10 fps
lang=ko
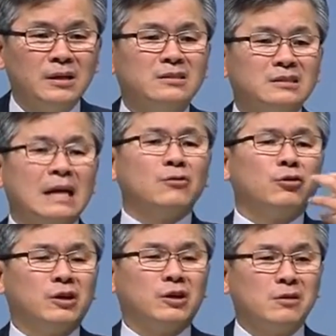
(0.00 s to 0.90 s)
그 찬
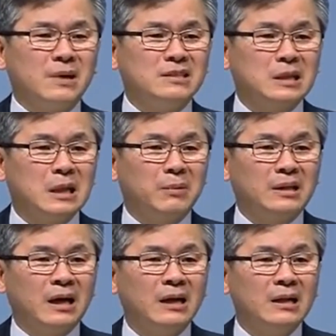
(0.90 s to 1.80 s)
공기를 마실
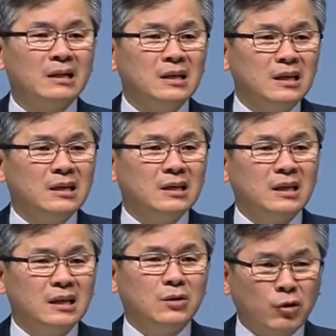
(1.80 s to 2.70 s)
때마다 이,
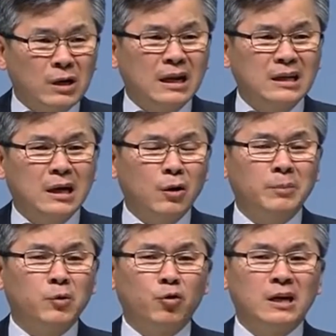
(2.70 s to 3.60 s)
이 고난이라고
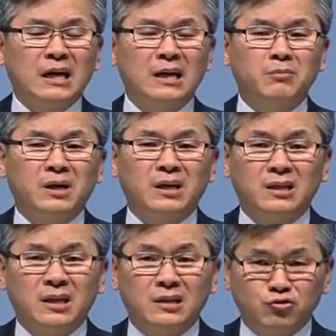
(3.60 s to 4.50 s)
하면 고난 아닙니까?
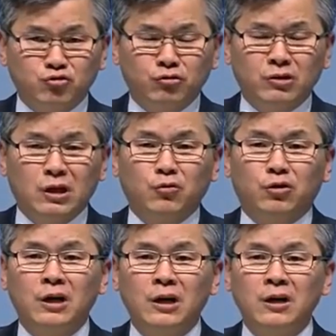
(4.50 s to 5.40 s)
이, 이 추운
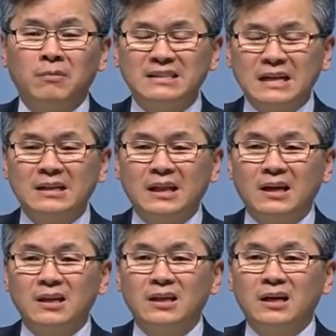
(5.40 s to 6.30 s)
겨울을
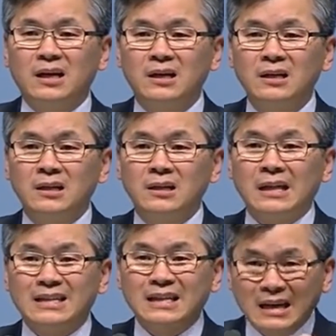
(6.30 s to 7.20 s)
맞상대해야 되니까?
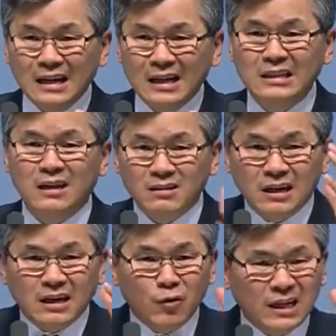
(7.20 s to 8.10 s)
내가 살아있다는 걸
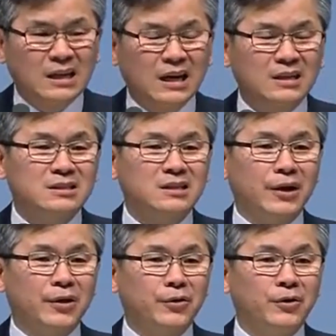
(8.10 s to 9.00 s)
내가 확인하는
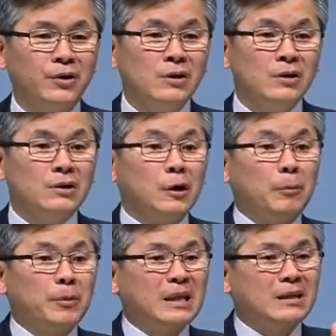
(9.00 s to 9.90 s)
거예요.
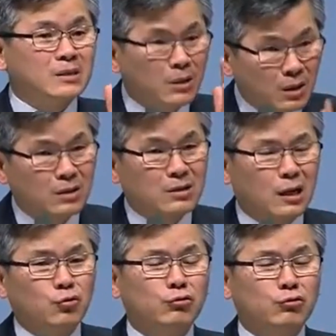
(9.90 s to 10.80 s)
그것보다 더
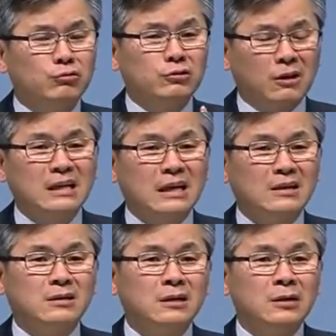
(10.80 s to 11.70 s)
겨울
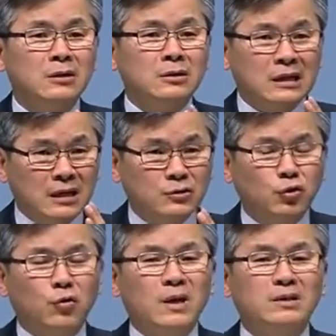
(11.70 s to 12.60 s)
등산을 제가
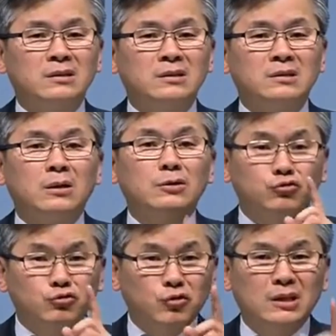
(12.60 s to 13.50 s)
좋아하는 더
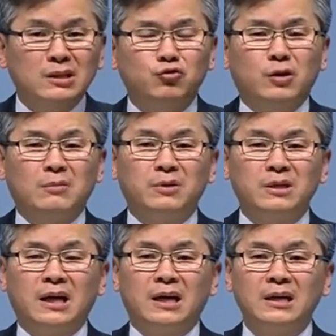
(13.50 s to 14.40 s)
중요한 이유가
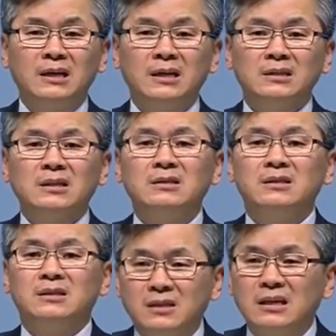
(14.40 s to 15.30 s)
뭐냐?
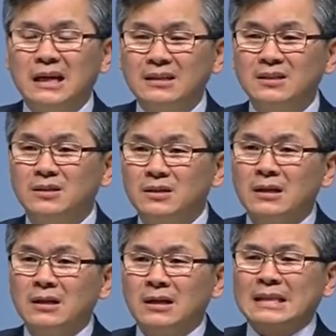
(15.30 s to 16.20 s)
저는 거기 가서
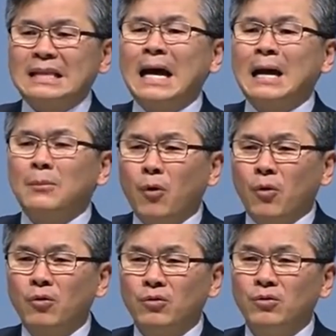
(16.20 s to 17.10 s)

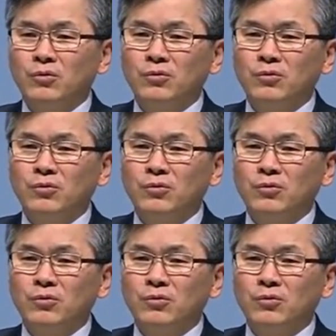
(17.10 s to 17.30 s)
나목,